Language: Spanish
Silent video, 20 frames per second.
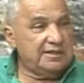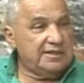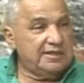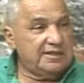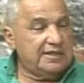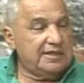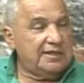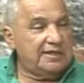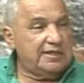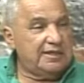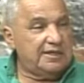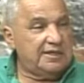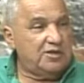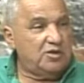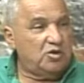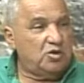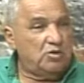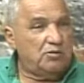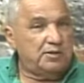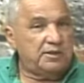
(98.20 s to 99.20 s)
de
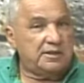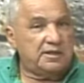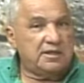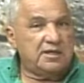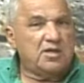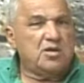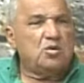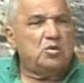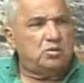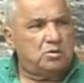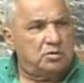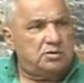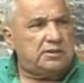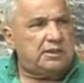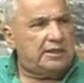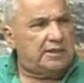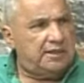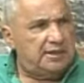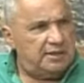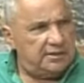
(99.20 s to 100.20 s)
jóvenes.
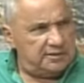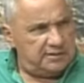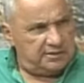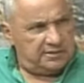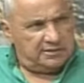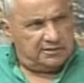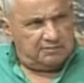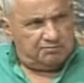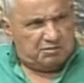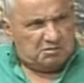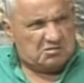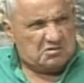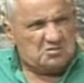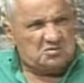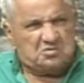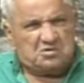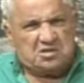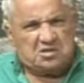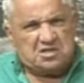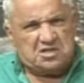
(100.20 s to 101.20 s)
Ustedes, Primera
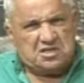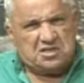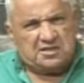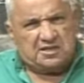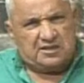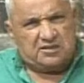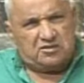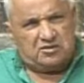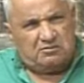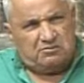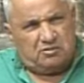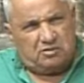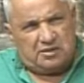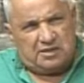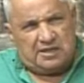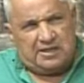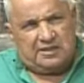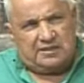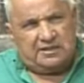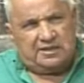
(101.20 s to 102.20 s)
Justicia, Acción
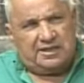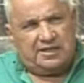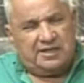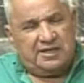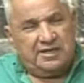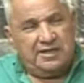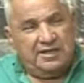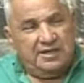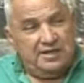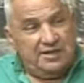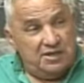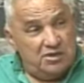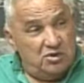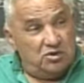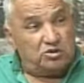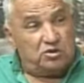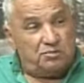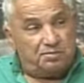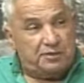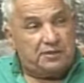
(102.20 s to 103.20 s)
Democrática y
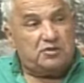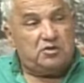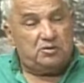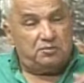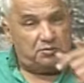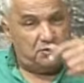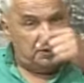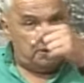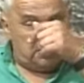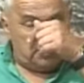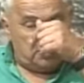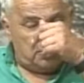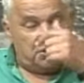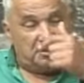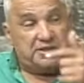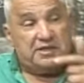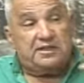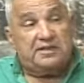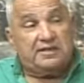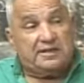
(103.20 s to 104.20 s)
otros partidos
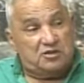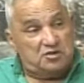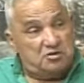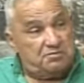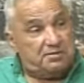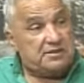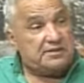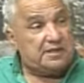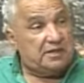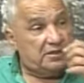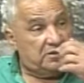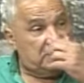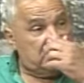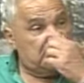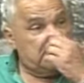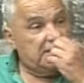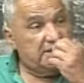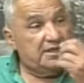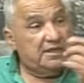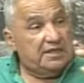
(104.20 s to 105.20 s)
políticos desde el año pasado
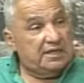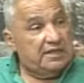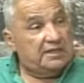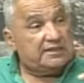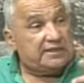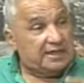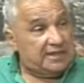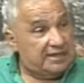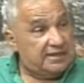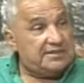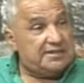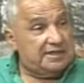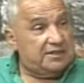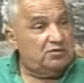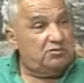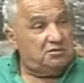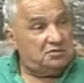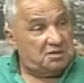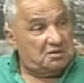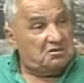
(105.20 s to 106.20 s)
están
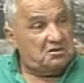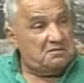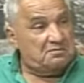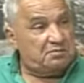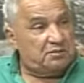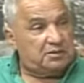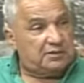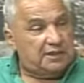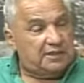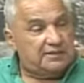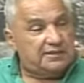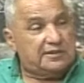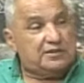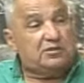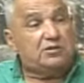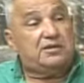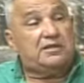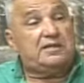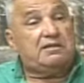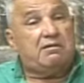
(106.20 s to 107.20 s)
haciendo un trabajo importante.
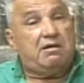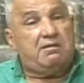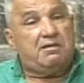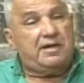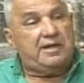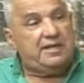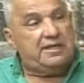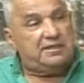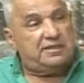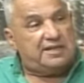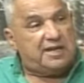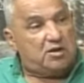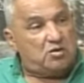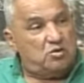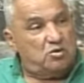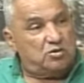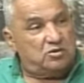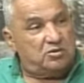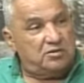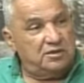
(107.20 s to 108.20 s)
Creo que llevaban gente a
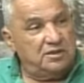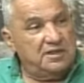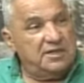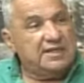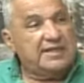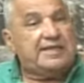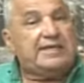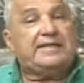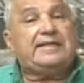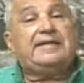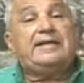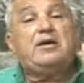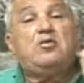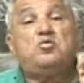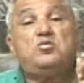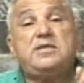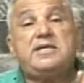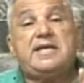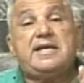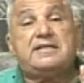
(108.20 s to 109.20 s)
coro que era la
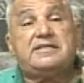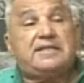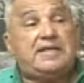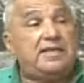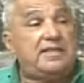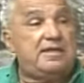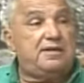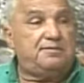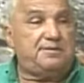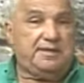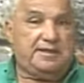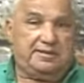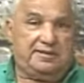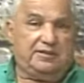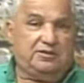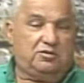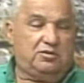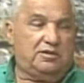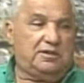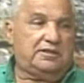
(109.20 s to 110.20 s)
única sede abierta
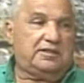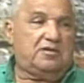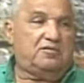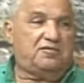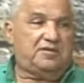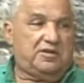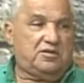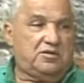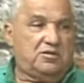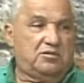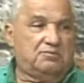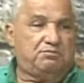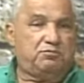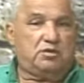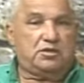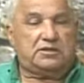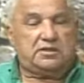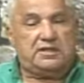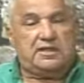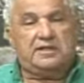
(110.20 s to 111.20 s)
en todo el estado Falcón,
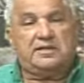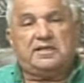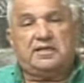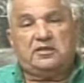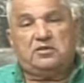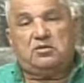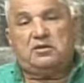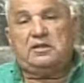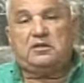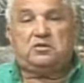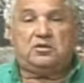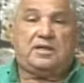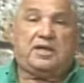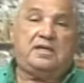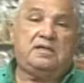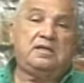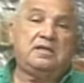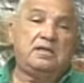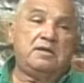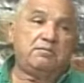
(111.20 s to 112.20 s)
porque ese era el registro
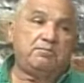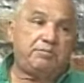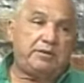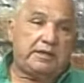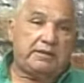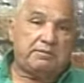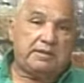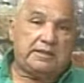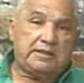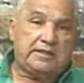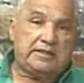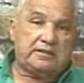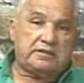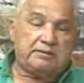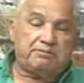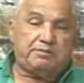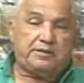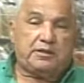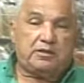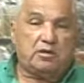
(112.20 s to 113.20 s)
electoral
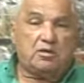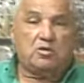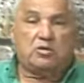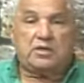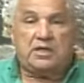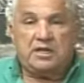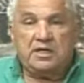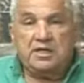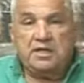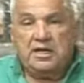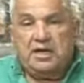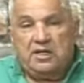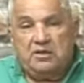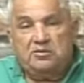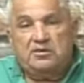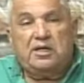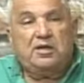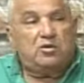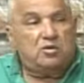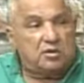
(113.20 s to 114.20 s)
permanente. Pero ahora hay
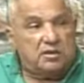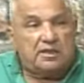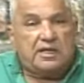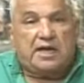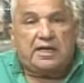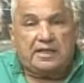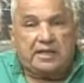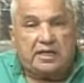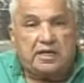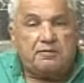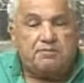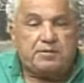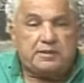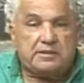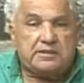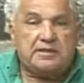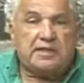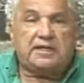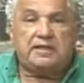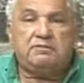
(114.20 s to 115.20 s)
una jornada
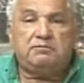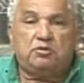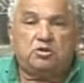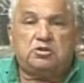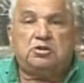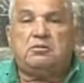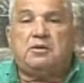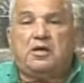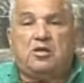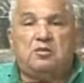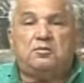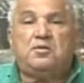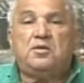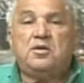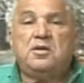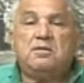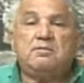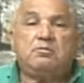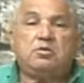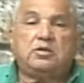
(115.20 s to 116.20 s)
especial motivada
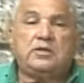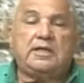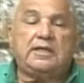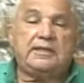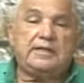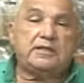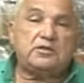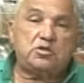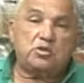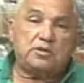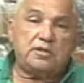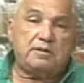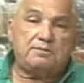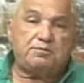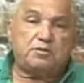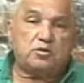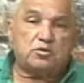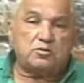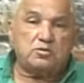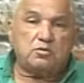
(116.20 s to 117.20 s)
por las elecciones del
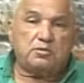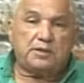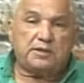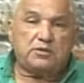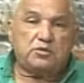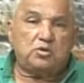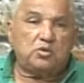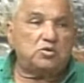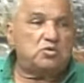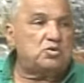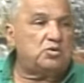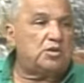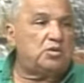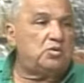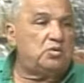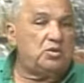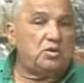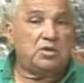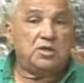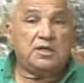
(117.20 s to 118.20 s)
próximo 28 de
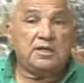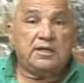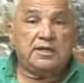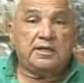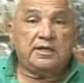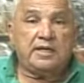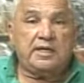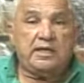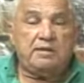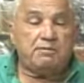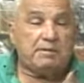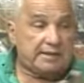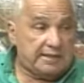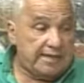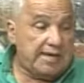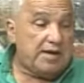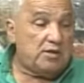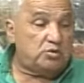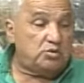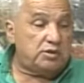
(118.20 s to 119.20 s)
julio. Eh,
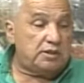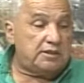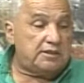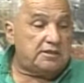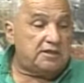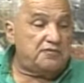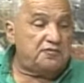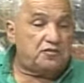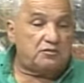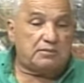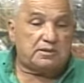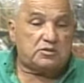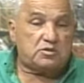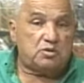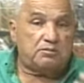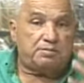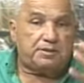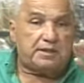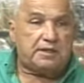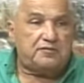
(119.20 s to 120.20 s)
¿Maneja usted esa
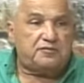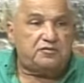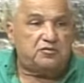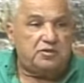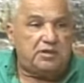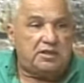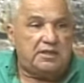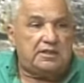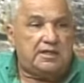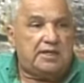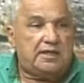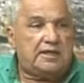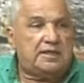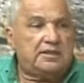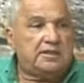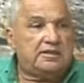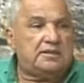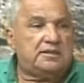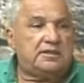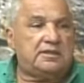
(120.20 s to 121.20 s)
información para
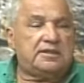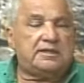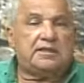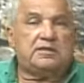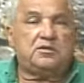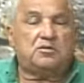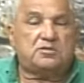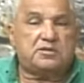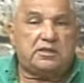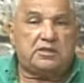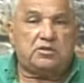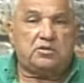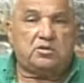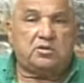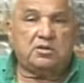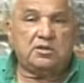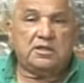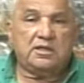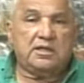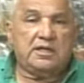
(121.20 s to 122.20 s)
difundirla, este, Caldoncito,
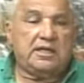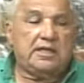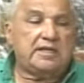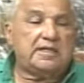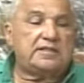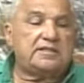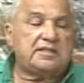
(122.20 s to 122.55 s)
en el